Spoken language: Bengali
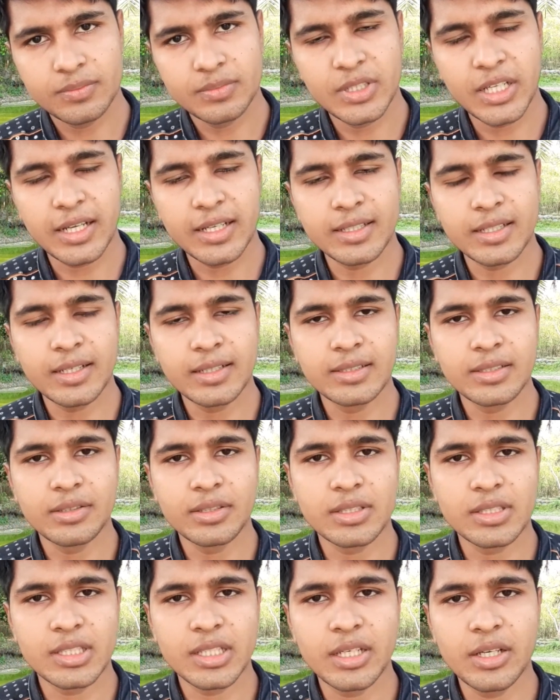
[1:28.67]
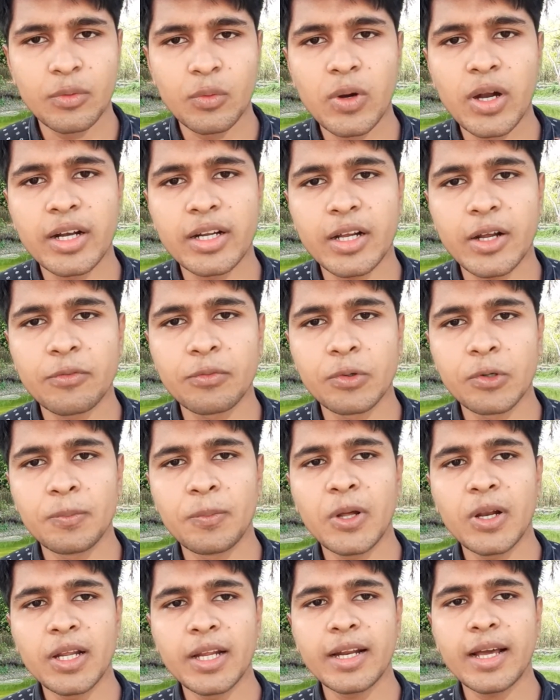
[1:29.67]
দেখা যায় যে হচ্ছে ওয়ার্ল্ড কাপ
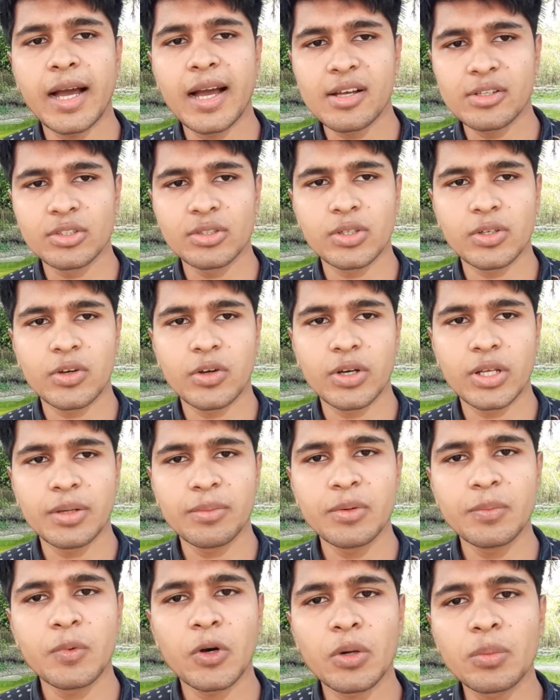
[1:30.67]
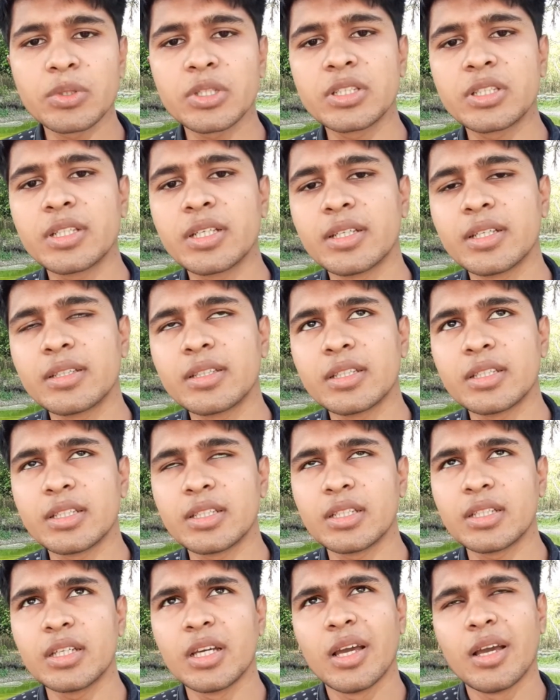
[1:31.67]
ফুটবলের আয়োজন করে এবং পরবর্তীতে
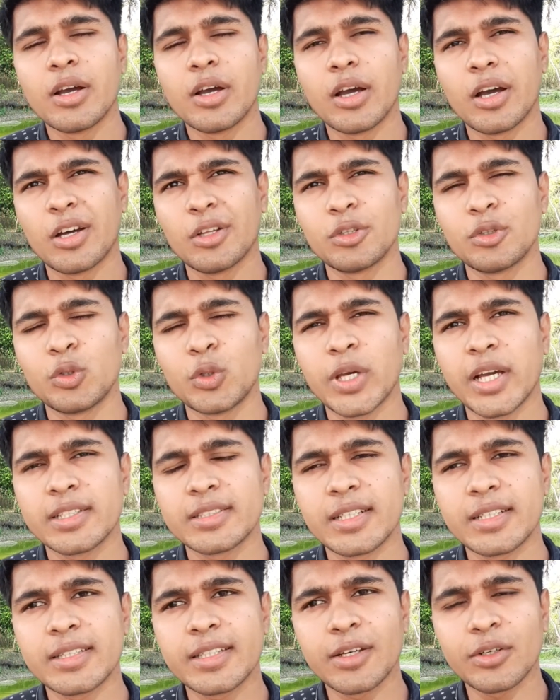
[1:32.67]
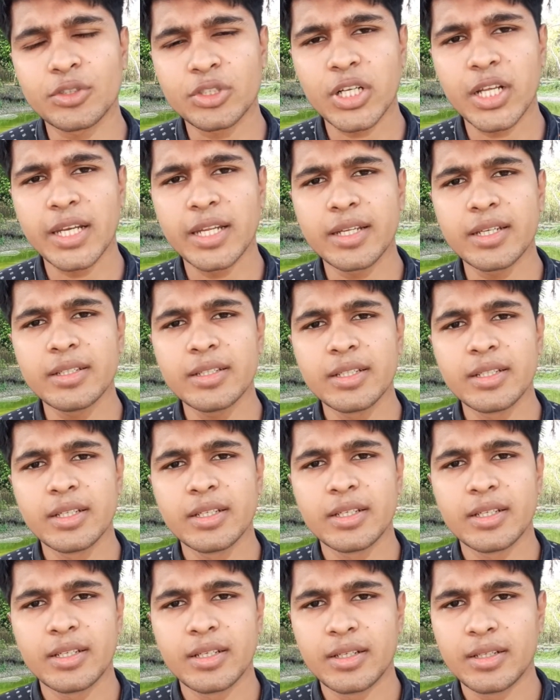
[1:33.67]
তিনি দুই সালের
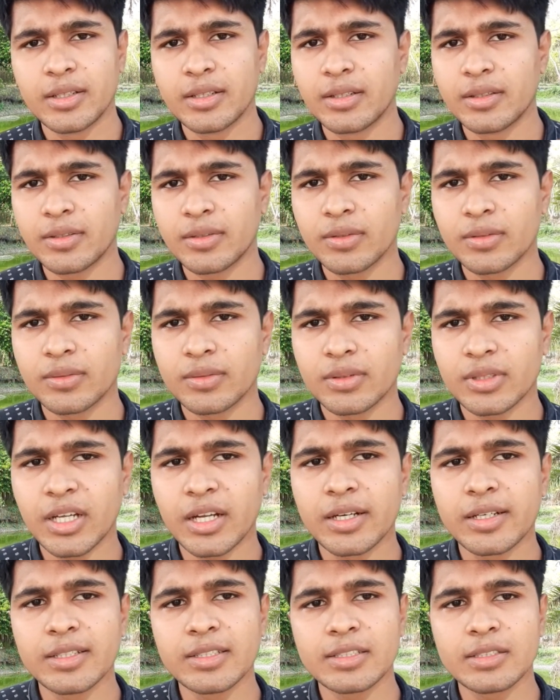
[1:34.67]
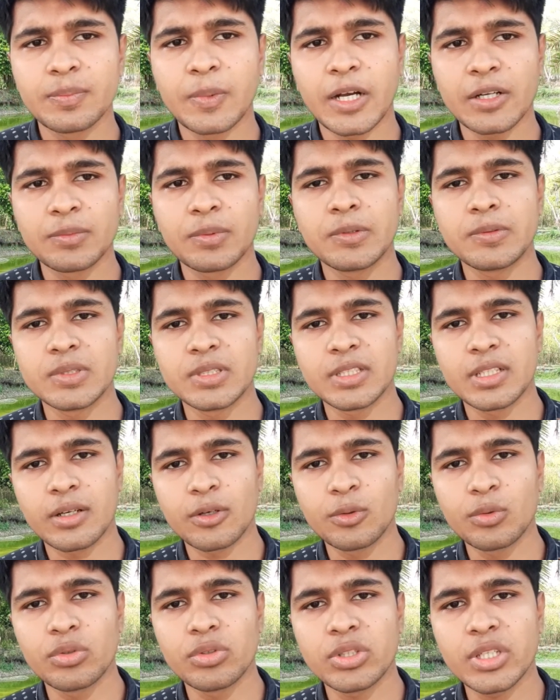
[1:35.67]
তার নিজ বাসভবন যেটা
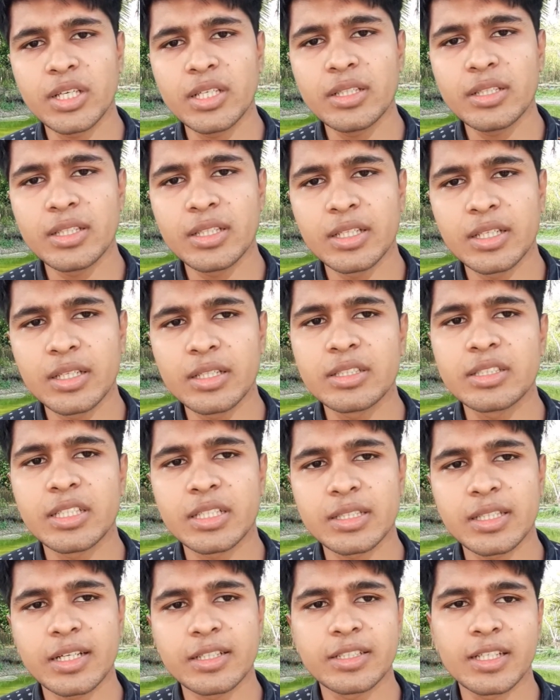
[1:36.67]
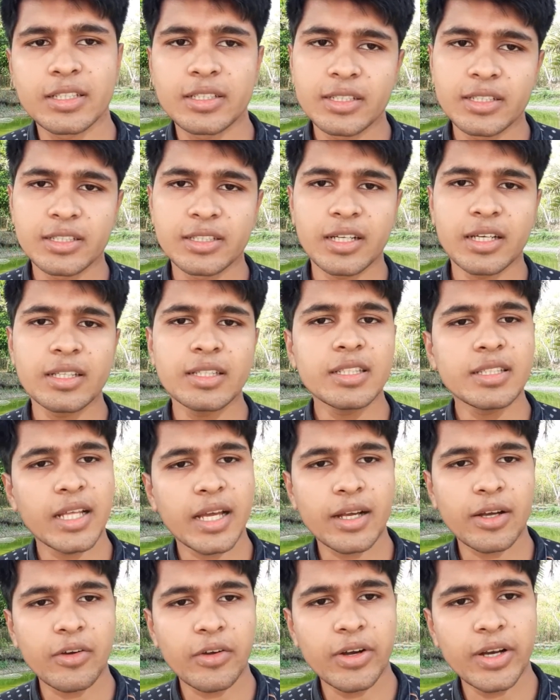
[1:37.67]
কোনোতেই তিনি সে তার শেষ নিঃশ্বাস
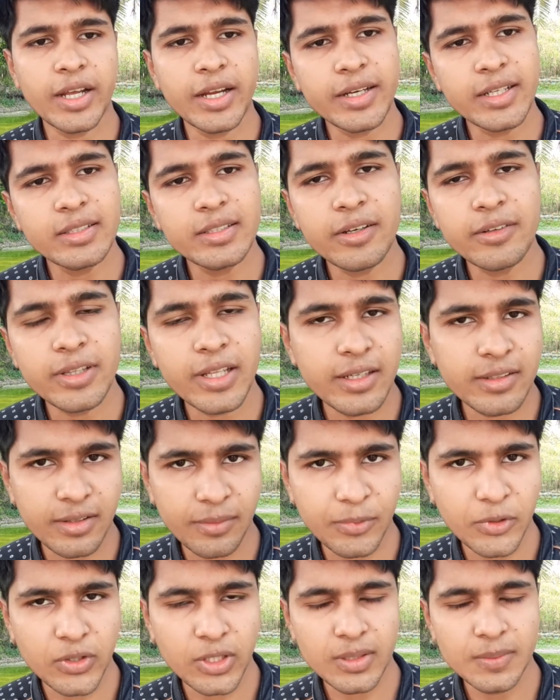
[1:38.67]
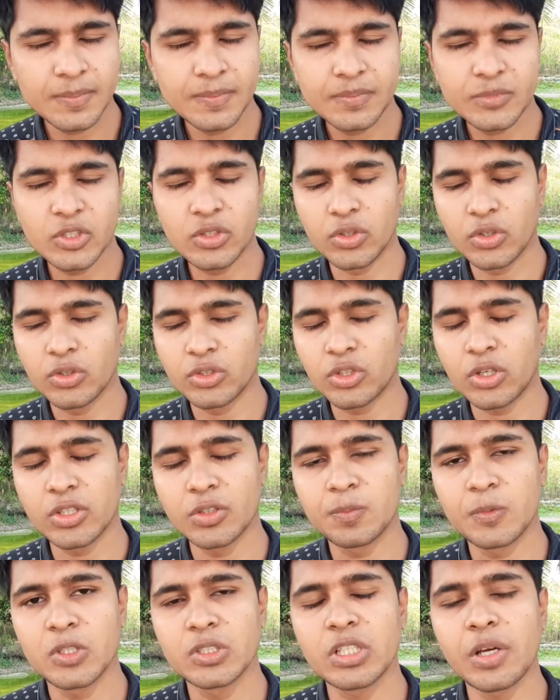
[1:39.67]
ত্যাগ করেন এটাই ছিল তার জীবনী
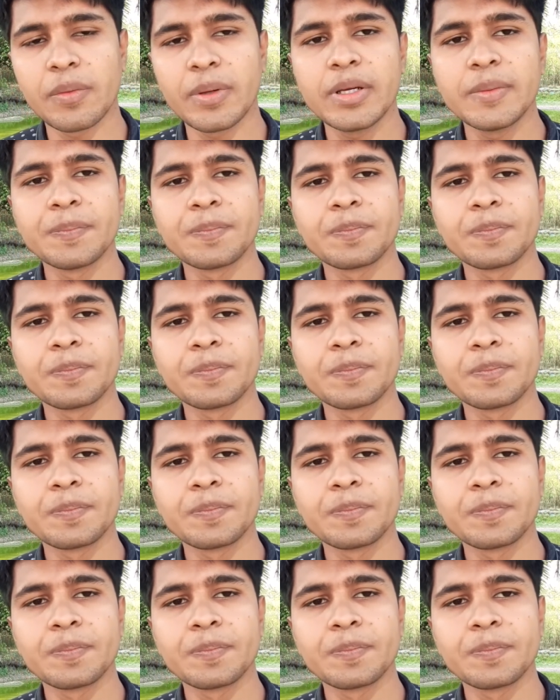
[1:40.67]
সংক্ষিপ্ত হিসাবে